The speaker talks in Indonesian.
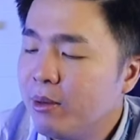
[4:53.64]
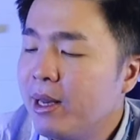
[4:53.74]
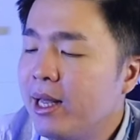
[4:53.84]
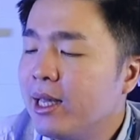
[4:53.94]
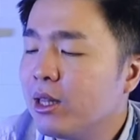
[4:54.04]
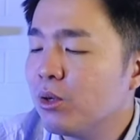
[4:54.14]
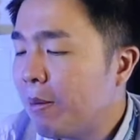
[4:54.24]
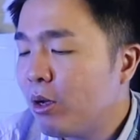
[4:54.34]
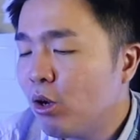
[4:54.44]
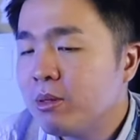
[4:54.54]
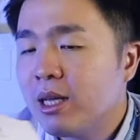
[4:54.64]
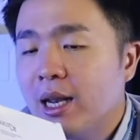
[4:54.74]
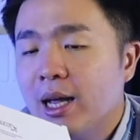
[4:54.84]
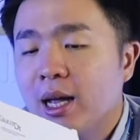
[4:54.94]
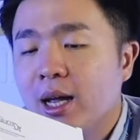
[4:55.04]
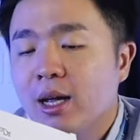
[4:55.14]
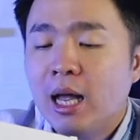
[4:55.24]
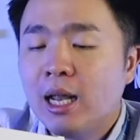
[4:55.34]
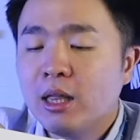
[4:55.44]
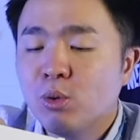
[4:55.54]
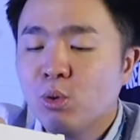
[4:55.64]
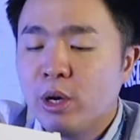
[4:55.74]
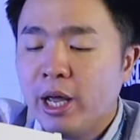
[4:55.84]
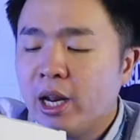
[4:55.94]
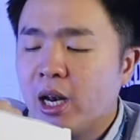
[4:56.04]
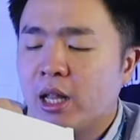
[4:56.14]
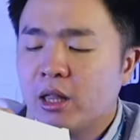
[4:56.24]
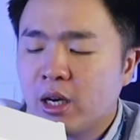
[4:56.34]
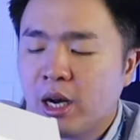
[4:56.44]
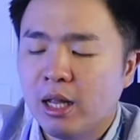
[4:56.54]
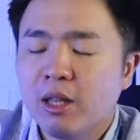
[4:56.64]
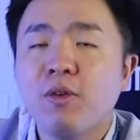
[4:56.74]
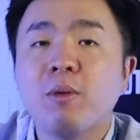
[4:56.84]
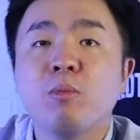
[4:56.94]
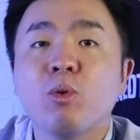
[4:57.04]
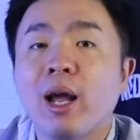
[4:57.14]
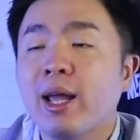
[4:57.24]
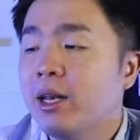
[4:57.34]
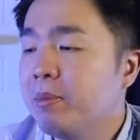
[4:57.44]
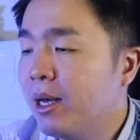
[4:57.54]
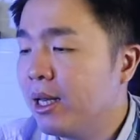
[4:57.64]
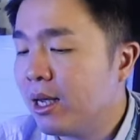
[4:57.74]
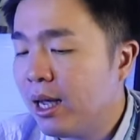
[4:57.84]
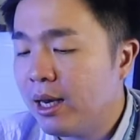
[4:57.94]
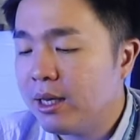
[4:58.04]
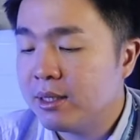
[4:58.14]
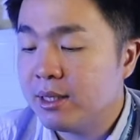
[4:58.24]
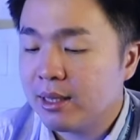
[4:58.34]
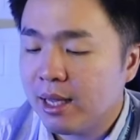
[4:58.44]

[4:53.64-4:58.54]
Jadi beda gitu. Tapi kalau misalnya alat glukoDR relatif lebih murah ya dibandingkan Easy